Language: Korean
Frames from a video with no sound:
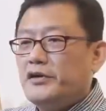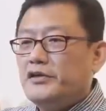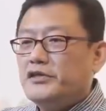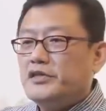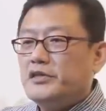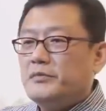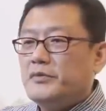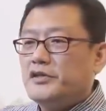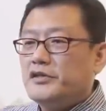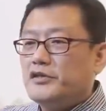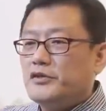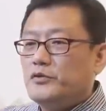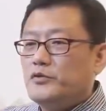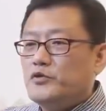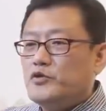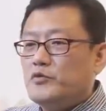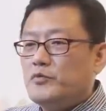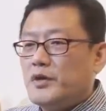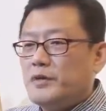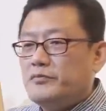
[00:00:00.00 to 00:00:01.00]
있으면서
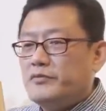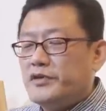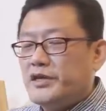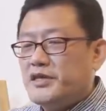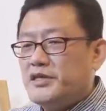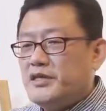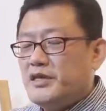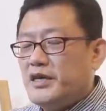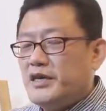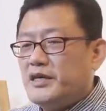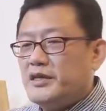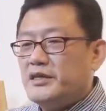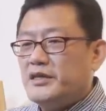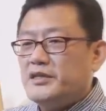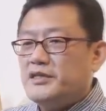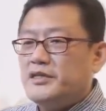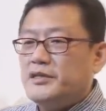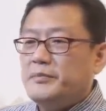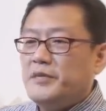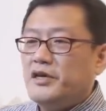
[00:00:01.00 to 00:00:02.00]
우주 만물의 씨알이
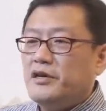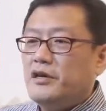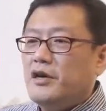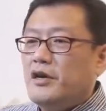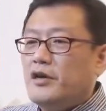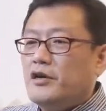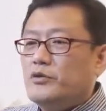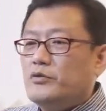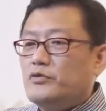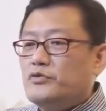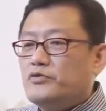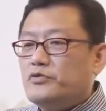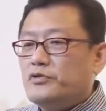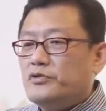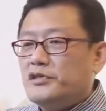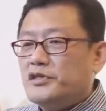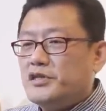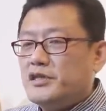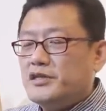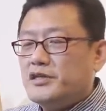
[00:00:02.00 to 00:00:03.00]
되시며
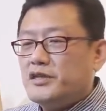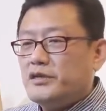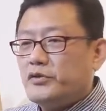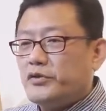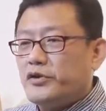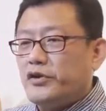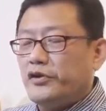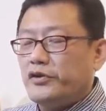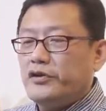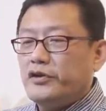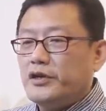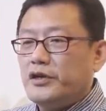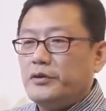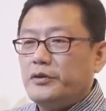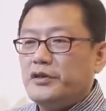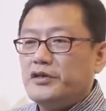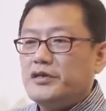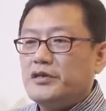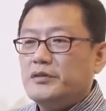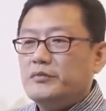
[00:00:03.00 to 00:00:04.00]
우주를 실제로 경영하고
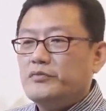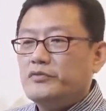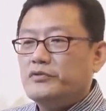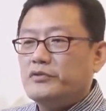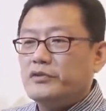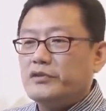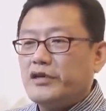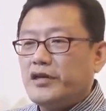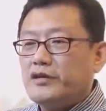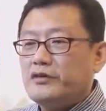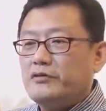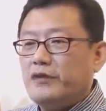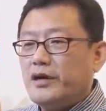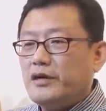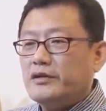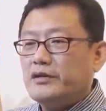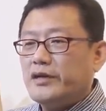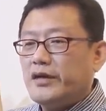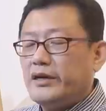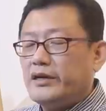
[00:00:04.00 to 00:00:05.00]
계신 무국태국
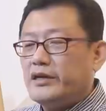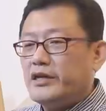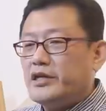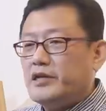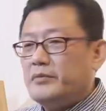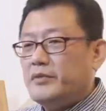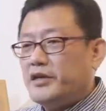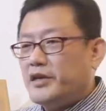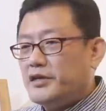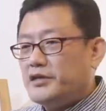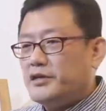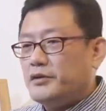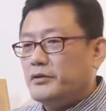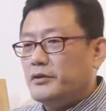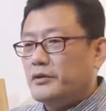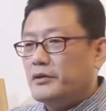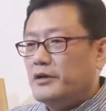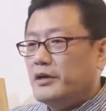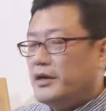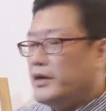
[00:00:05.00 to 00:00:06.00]
한국의 하나님이
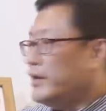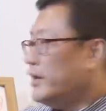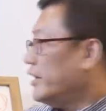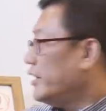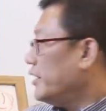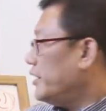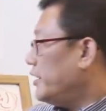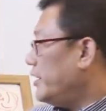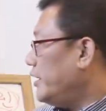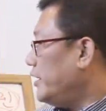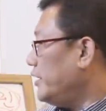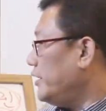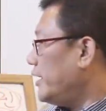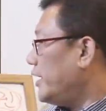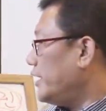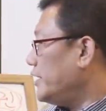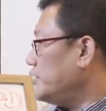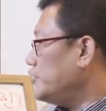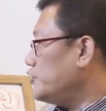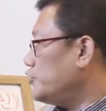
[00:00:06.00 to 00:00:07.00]
계시고
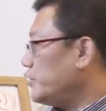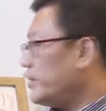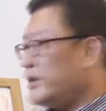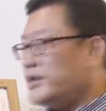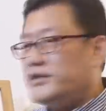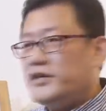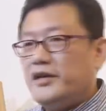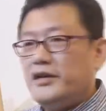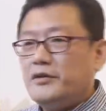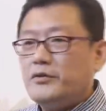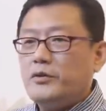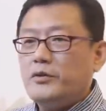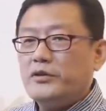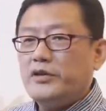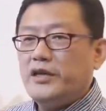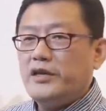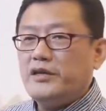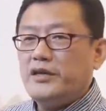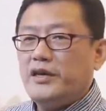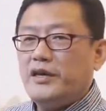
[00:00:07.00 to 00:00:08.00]
인간 중에 제일
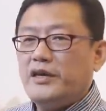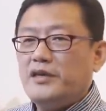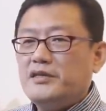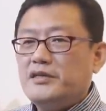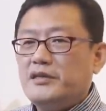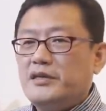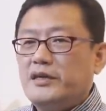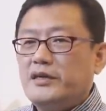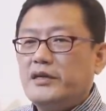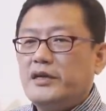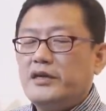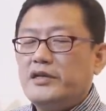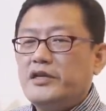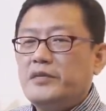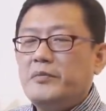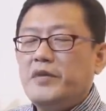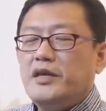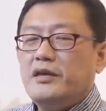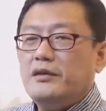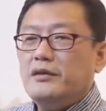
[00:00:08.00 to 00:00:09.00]
꼭대기에 계신
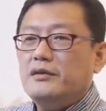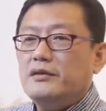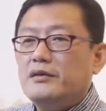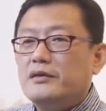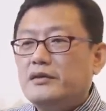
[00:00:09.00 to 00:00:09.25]
하나님이